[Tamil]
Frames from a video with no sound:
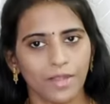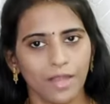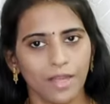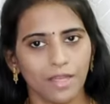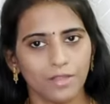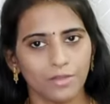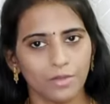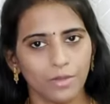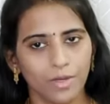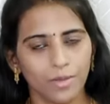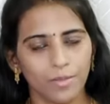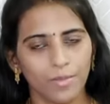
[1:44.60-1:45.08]

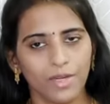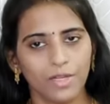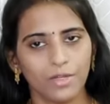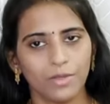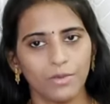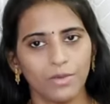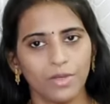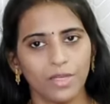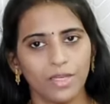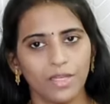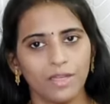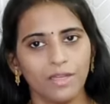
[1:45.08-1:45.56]
அதோடு
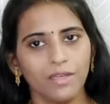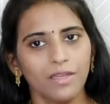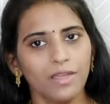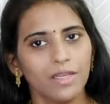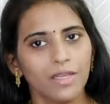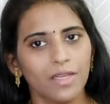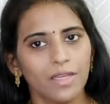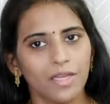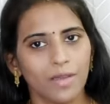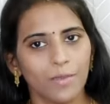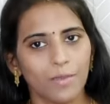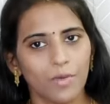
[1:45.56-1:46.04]
மட்டும் இல்லை
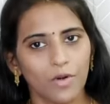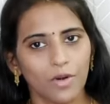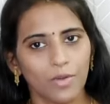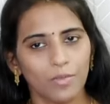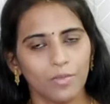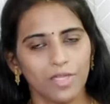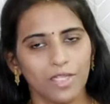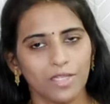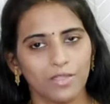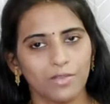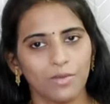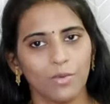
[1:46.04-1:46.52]
நம்ம
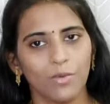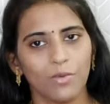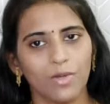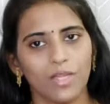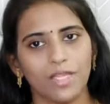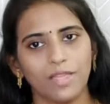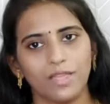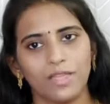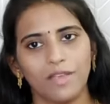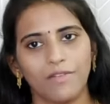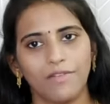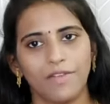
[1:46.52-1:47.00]
உடம்புல
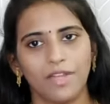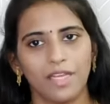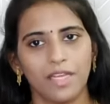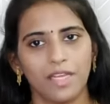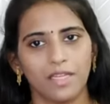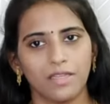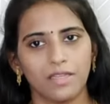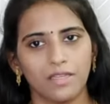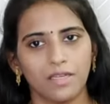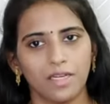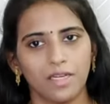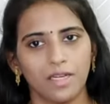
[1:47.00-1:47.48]
இருக்கக்கூடிய
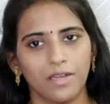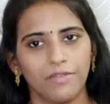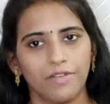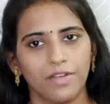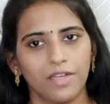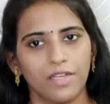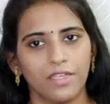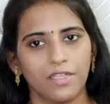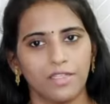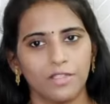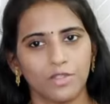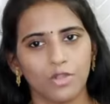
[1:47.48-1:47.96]
தேவையில்லாத
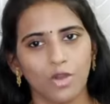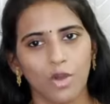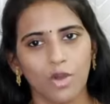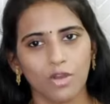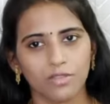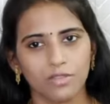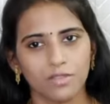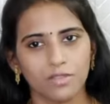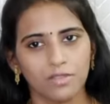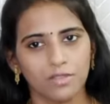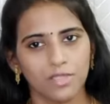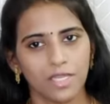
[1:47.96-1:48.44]
கழிவுகள்
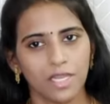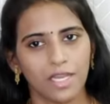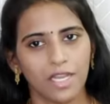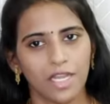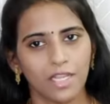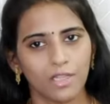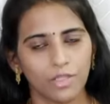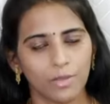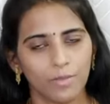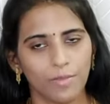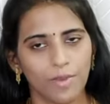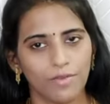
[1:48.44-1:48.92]
டாக்ஸின்ஸ்
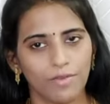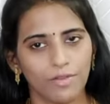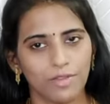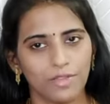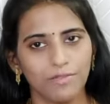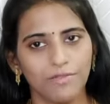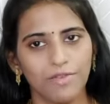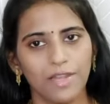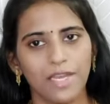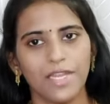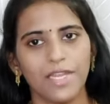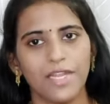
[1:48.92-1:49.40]
எல்லாத்தையுமே
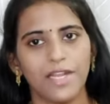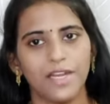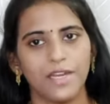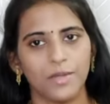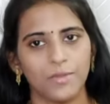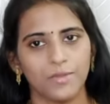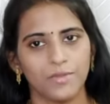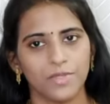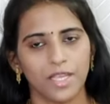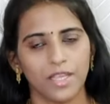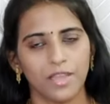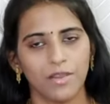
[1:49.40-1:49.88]
வந்து
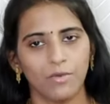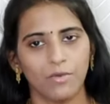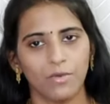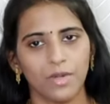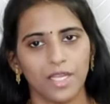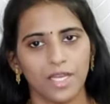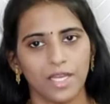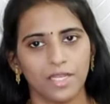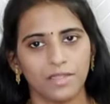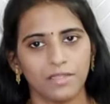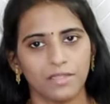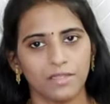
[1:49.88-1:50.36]
வெளியேற்றம்
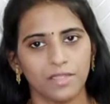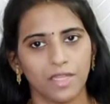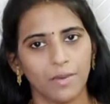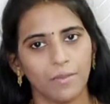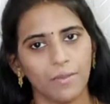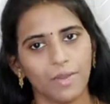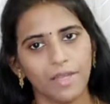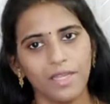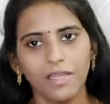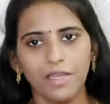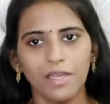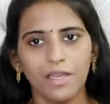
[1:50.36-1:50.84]
செய்யக்கூடிய அந்த
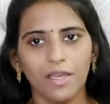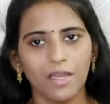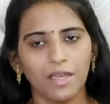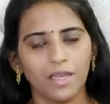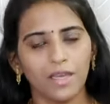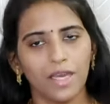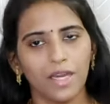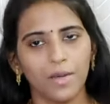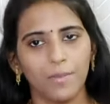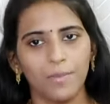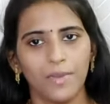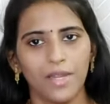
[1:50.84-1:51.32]
தன்மை
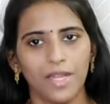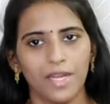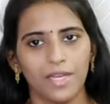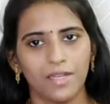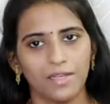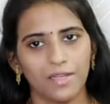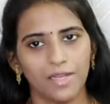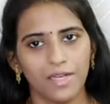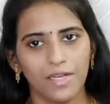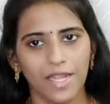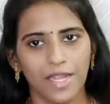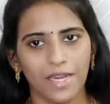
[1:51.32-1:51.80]
கருப்பு
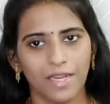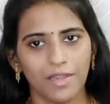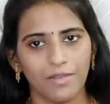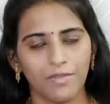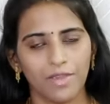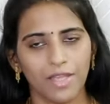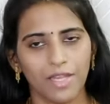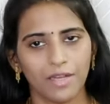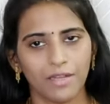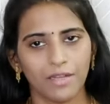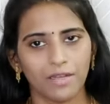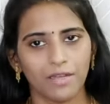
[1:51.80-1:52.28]
எல்லில்
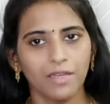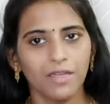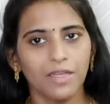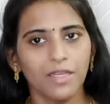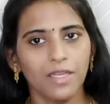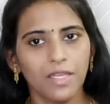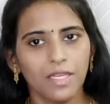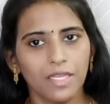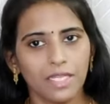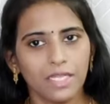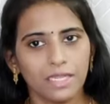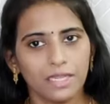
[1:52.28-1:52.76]
நிறையவே இருக்குது
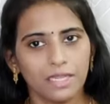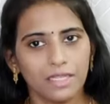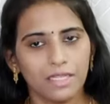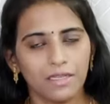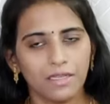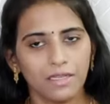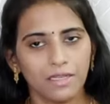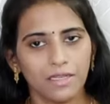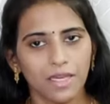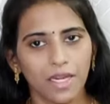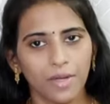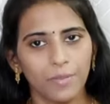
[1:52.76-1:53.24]
இந்த
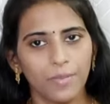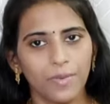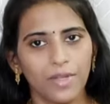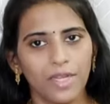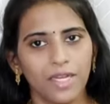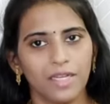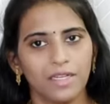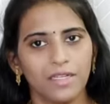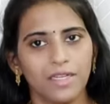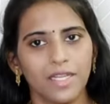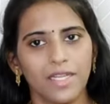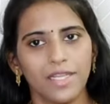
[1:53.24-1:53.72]
கருப்பு
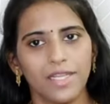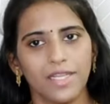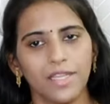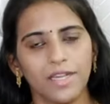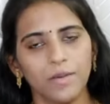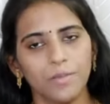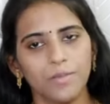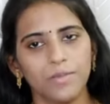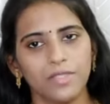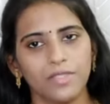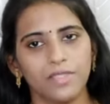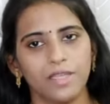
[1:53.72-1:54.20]
எல்லில்
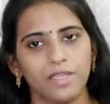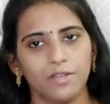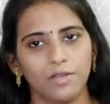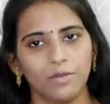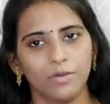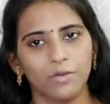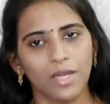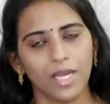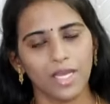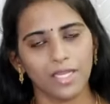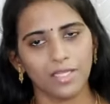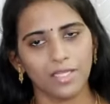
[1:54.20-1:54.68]
இரும்பு சத்து
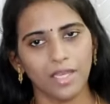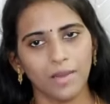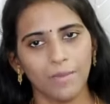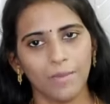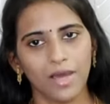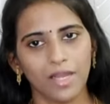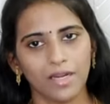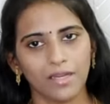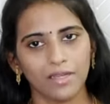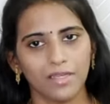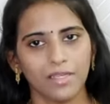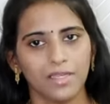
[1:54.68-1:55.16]
கூட
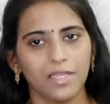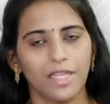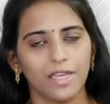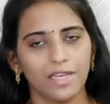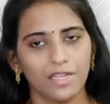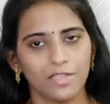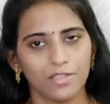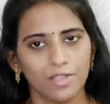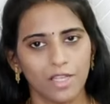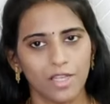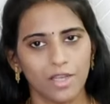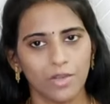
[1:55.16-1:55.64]
அதிகமாக இருக்குது இது
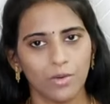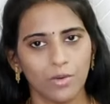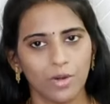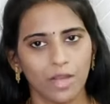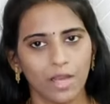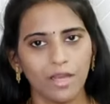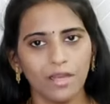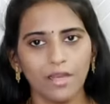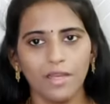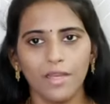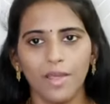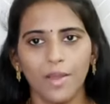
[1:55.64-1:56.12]
என்ன
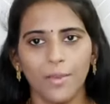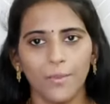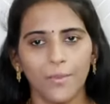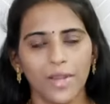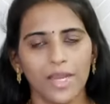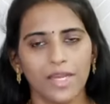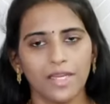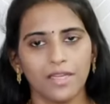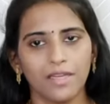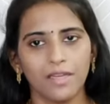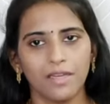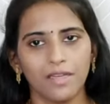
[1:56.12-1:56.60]
செய்யும்னா
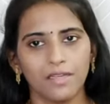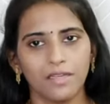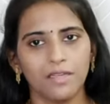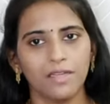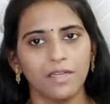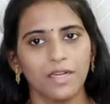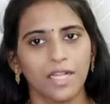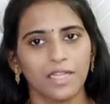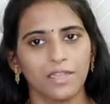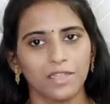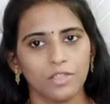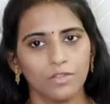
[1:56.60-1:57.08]
பெண்களுக்கு
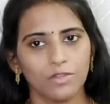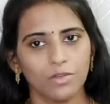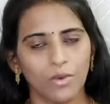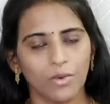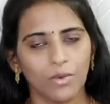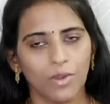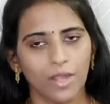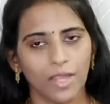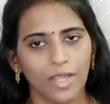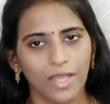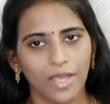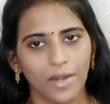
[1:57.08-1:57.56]
ரத்த
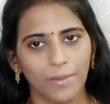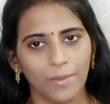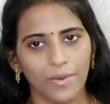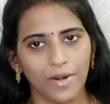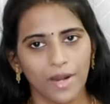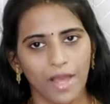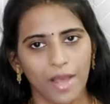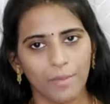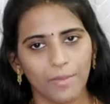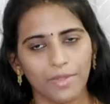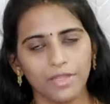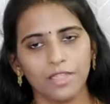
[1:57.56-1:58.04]
சோகை
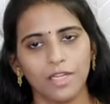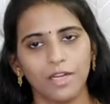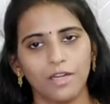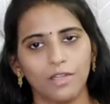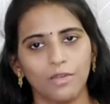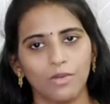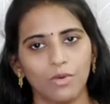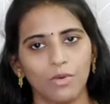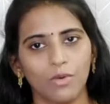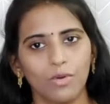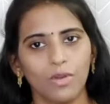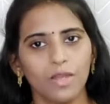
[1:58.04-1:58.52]
ஏற்படாமல்
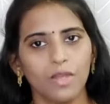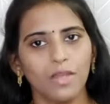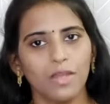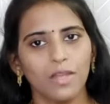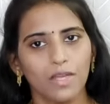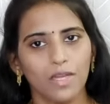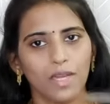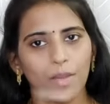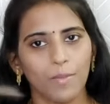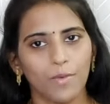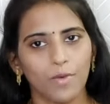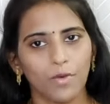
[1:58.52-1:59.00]
தடுக்கும்
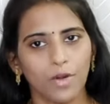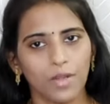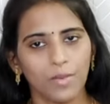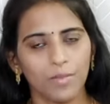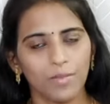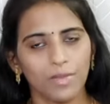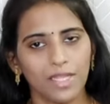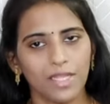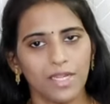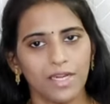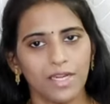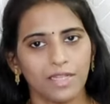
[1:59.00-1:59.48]
நம்ம
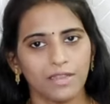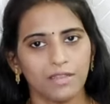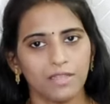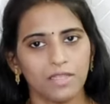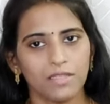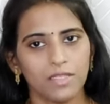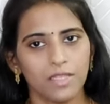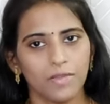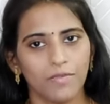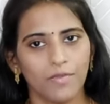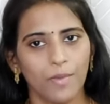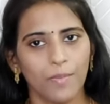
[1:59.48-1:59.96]
உடம்புல ரத்த
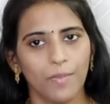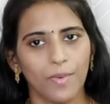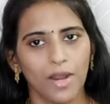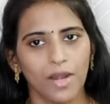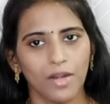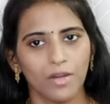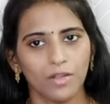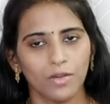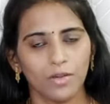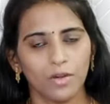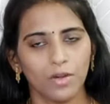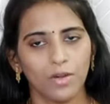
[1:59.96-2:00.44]
சிவப்பு
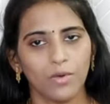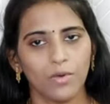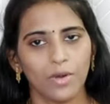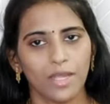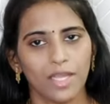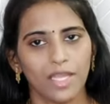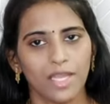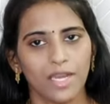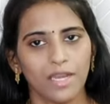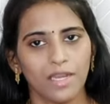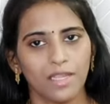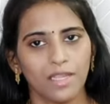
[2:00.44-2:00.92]
அணுக்களோட
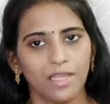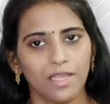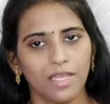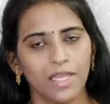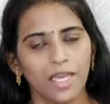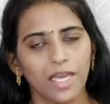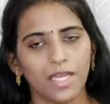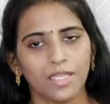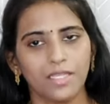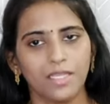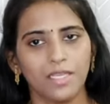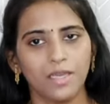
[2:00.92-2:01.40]

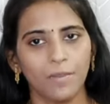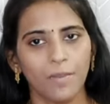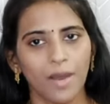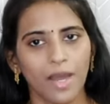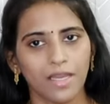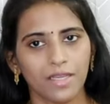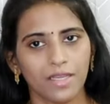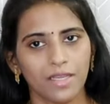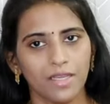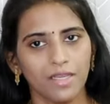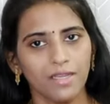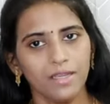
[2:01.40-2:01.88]
எண்ணிக்கையை
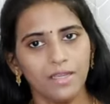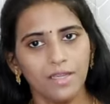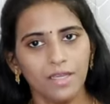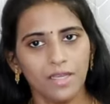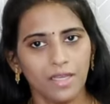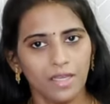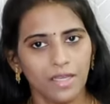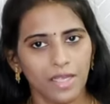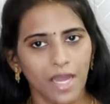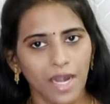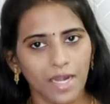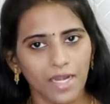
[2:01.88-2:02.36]
அதிகமாக்கி
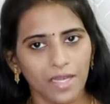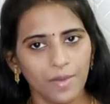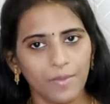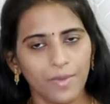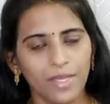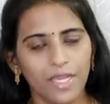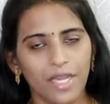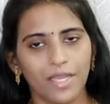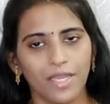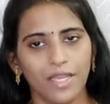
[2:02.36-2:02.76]
அனிமியா